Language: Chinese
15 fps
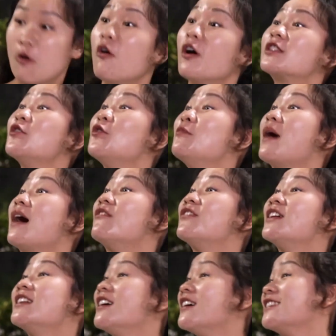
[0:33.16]
我都满
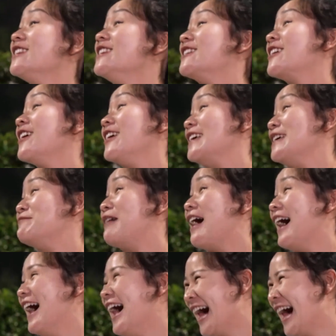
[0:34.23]
分了，你可以吗？